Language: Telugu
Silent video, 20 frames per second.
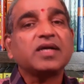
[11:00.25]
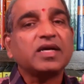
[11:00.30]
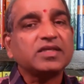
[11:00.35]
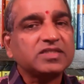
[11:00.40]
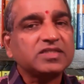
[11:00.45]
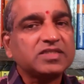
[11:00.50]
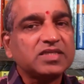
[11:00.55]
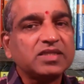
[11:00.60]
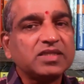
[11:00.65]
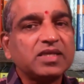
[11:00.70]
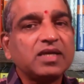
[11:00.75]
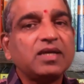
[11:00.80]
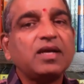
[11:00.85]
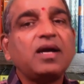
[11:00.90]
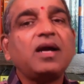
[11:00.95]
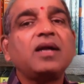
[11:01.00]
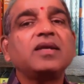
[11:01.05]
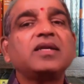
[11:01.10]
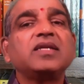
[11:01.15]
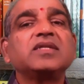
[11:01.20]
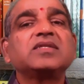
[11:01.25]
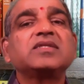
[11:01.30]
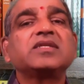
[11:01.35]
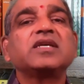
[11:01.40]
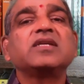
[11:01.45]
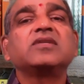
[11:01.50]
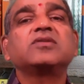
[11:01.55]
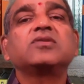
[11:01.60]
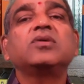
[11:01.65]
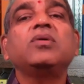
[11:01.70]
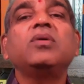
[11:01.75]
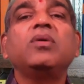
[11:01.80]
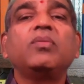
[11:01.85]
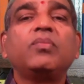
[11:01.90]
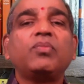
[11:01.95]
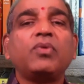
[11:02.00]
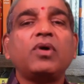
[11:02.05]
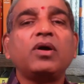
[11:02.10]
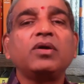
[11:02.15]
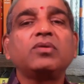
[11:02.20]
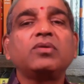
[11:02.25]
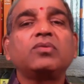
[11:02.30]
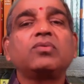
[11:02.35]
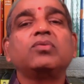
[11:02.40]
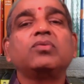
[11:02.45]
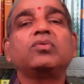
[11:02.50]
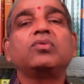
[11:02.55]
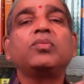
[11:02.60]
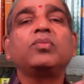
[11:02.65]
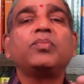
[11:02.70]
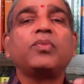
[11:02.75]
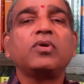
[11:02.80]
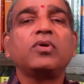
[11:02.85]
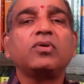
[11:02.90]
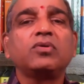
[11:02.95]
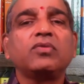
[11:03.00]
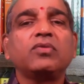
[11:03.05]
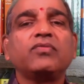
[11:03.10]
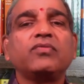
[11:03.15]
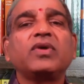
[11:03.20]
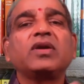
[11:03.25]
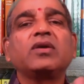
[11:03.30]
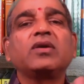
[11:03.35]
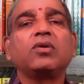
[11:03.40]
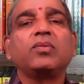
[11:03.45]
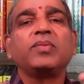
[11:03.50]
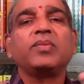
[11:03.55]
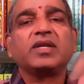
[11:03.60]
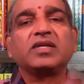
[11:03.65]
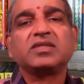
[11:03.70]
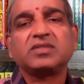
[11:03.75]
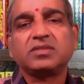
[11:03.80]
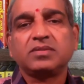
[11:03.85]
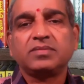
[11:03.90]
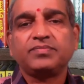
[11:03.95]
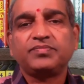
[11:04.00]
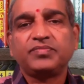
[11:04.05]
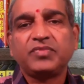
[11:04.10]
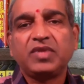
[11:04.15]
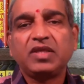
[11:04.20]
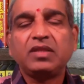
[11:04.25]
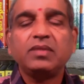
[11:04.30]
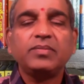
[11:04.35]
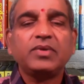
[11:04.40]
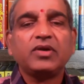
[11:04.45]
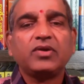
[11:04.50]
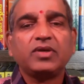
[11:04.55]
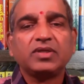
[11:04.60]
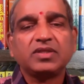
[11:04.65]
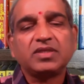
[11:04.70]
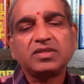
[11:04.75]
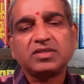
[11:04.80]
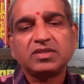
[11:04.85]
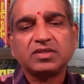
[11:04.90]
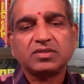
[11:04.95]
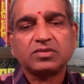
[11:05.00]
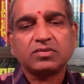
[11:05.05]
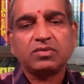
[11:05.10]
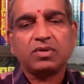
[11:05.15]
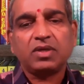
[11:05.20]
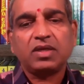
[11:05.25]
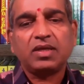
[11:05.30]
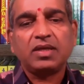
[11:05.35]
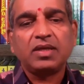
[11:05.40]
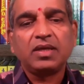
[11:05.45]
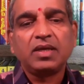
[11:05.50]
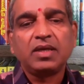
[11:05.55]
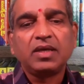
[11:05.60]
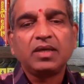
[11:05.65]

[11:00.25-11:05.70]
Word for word: ఖచ్చితంగా ఆ డిస్టెన్స్ పాయింట్ టూ టు పాయింట్ టూ ఫైవ్ కిలోమీటర్స్ ఇది మనం అర్థం చేసుకోవాలి